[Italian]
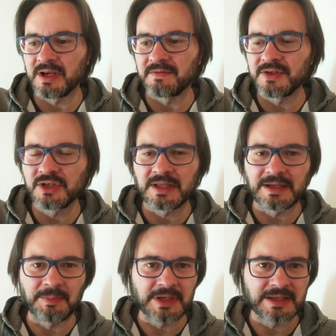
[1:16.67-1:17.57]
alla vigilia
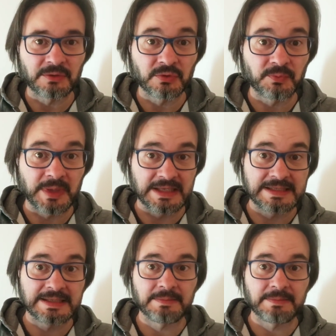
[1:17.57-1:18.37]
della parità con lo Spezia,